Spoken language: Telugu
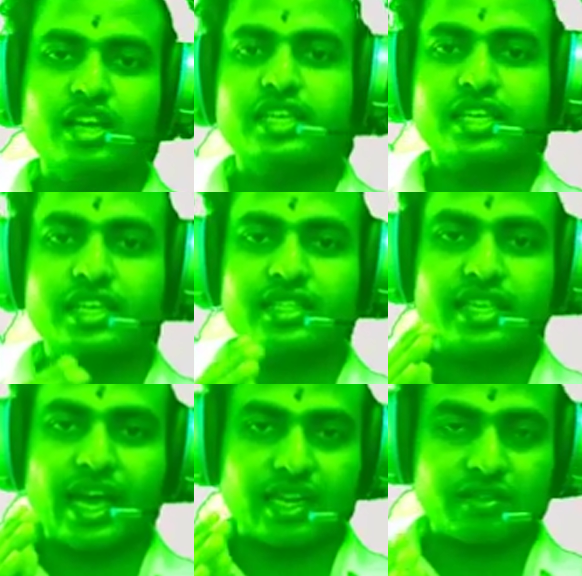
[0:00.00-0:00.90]
ఈ
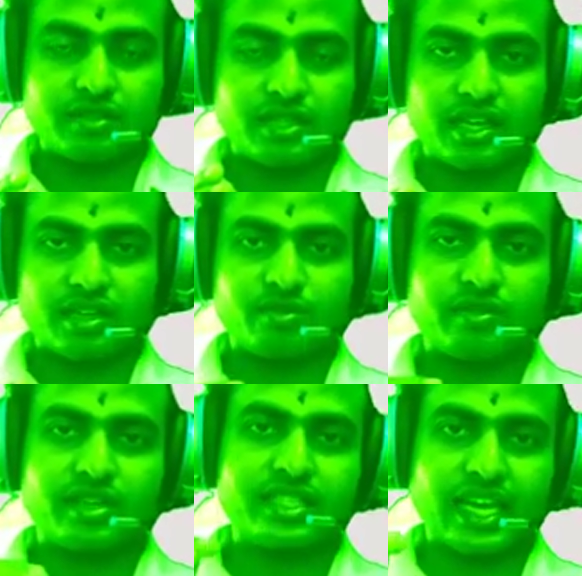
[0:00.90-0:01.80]
ధ్యాన విధానం
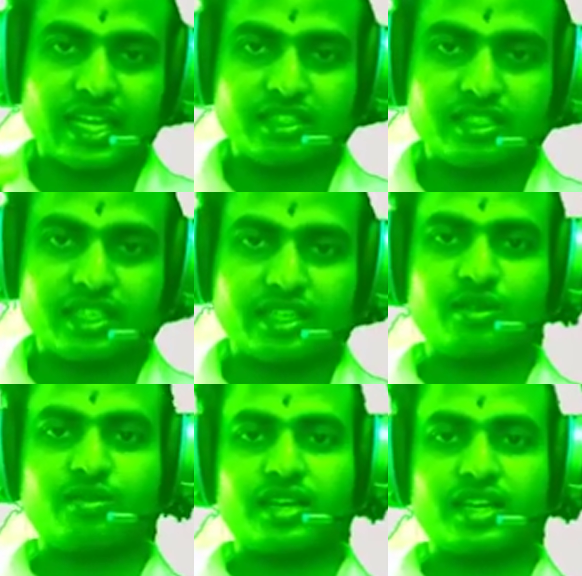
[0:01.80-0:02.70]
వల్ల ధ్యానం చేయడం
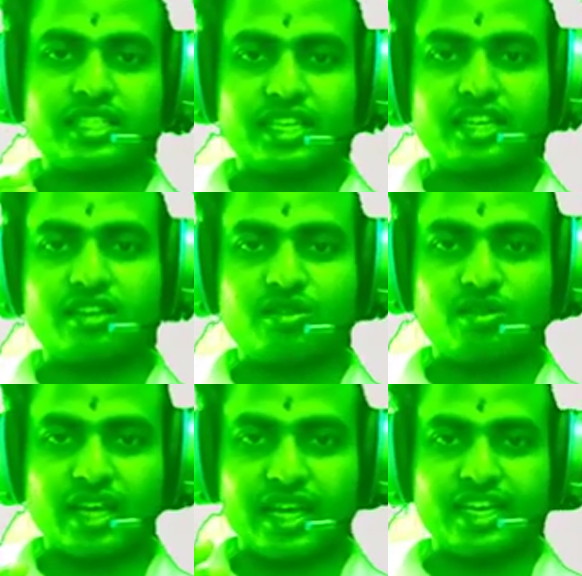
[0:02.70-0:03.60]
వల్ల
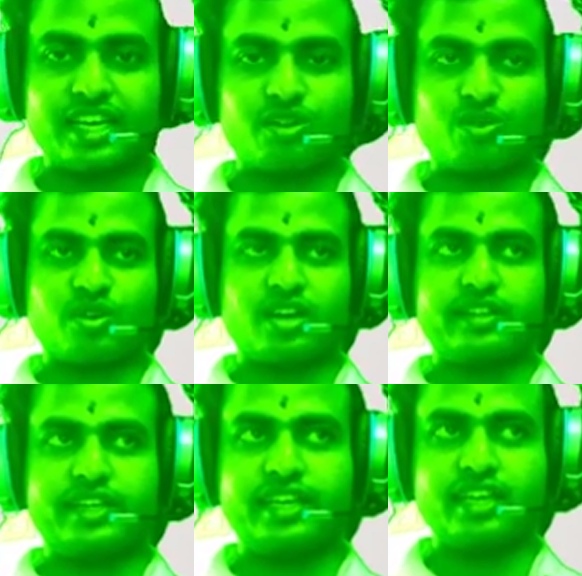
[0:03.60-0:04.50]
శరీరంలోని అనేక రోగాలు
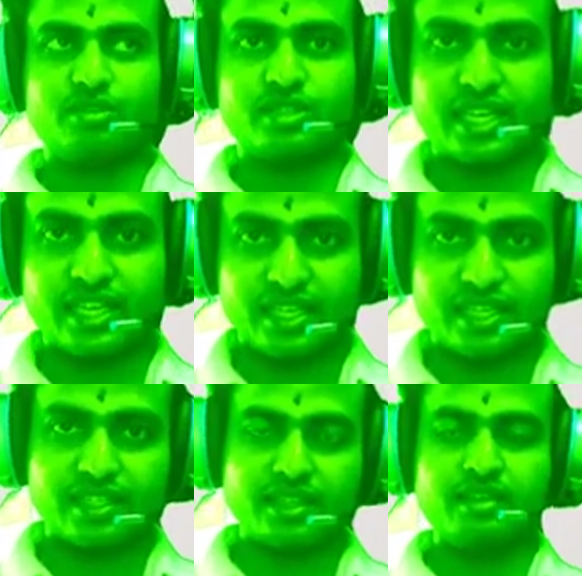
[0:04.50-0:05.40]
హీల్ అవుతాయి అనేది